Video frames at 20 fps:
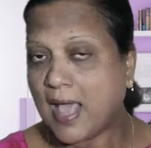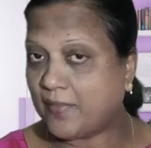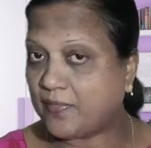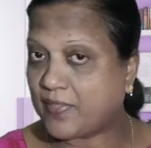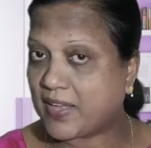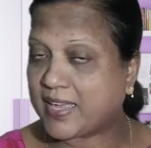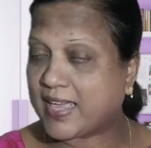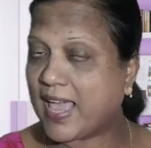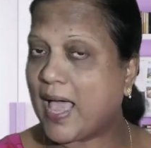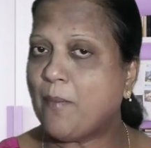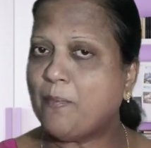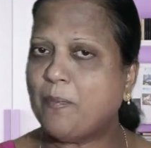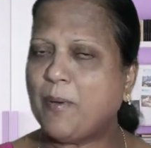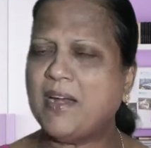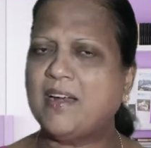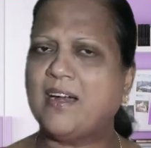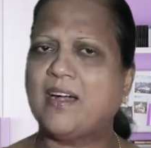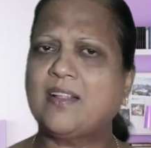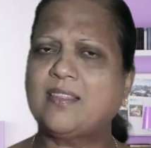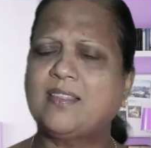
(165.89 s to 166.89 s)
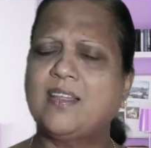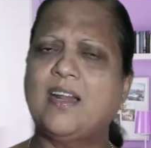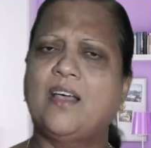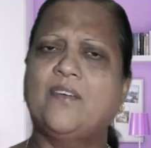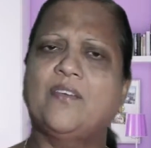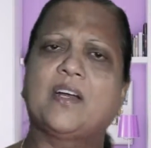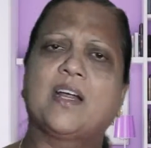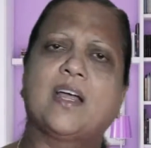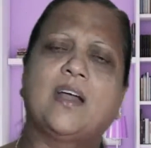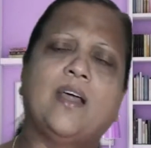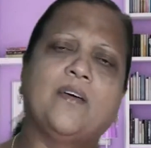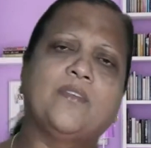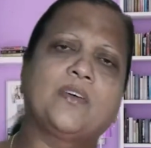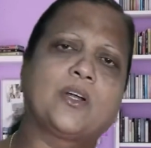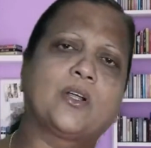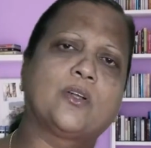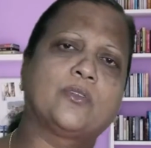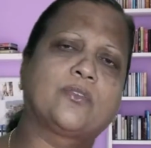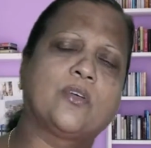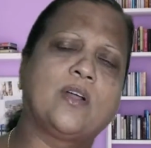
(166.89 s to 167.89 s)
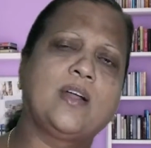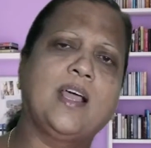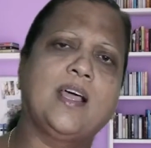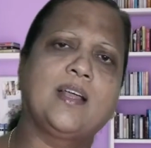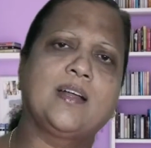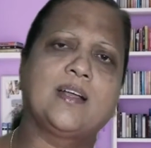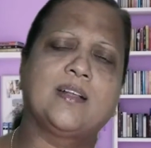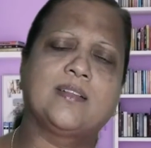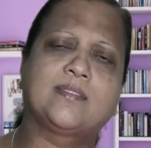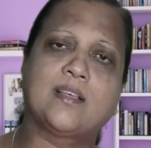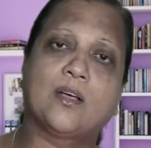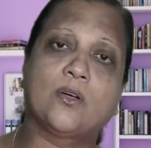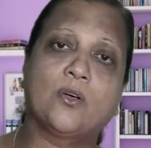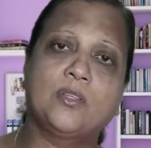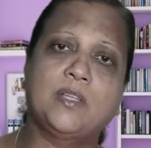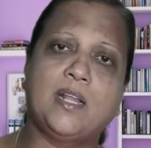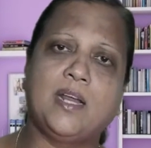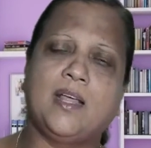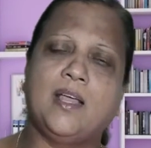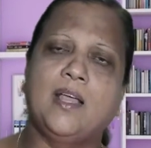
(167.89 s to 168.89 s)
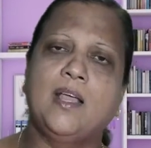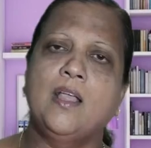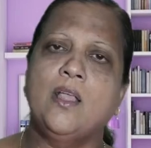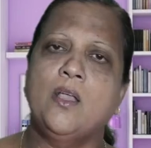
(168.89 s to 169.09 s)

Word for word: அந்த கேம்பை நடத்தினவர்கள் அவர்கள் சொன்னார்கள் சகோதரி